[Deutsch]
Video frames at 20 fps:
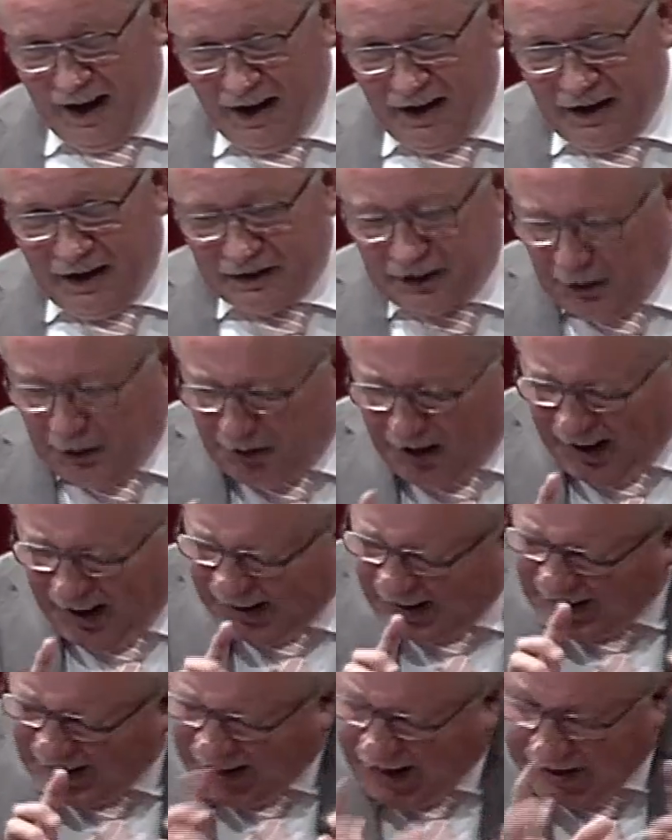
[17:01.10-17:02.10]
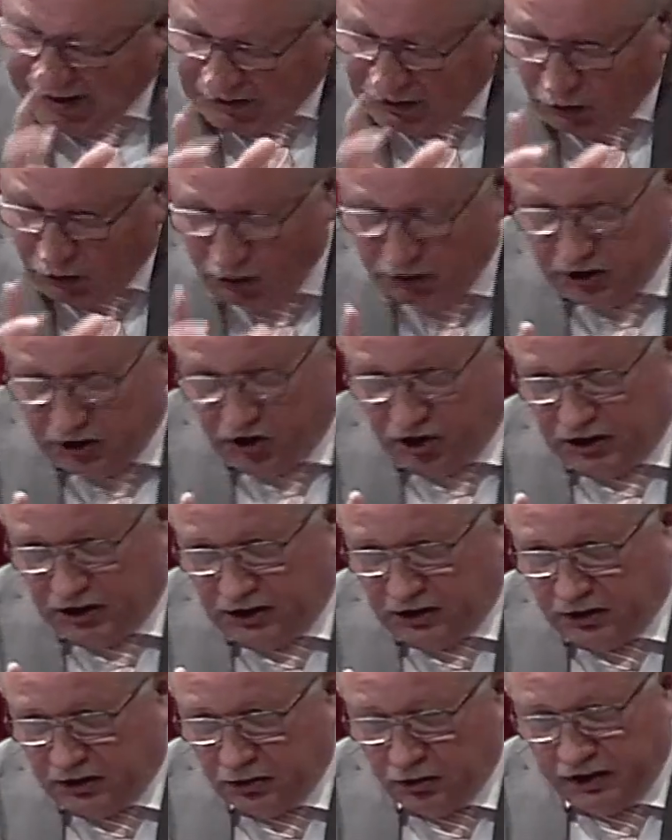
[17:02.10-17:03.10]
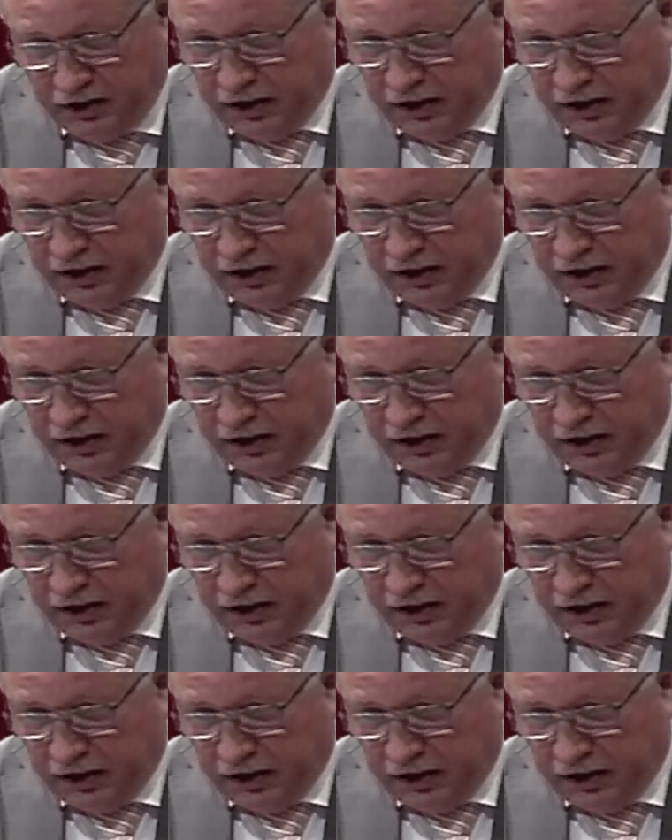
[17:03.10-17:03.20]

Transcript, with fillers: es gibt hier einen kleinen Unterschied und